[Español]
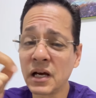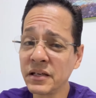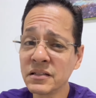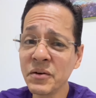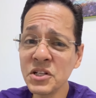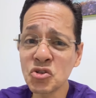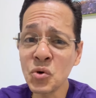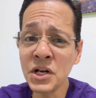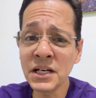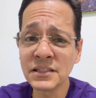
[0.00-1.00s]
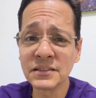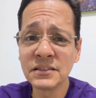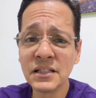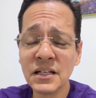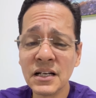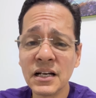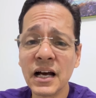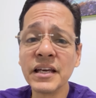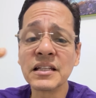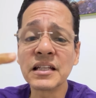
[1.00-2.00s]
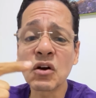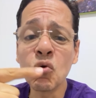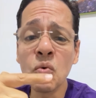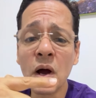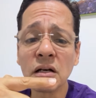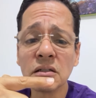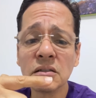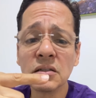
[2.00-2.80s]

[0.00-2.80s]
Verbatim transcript: Ahí está Venezuela, ahí está Cuba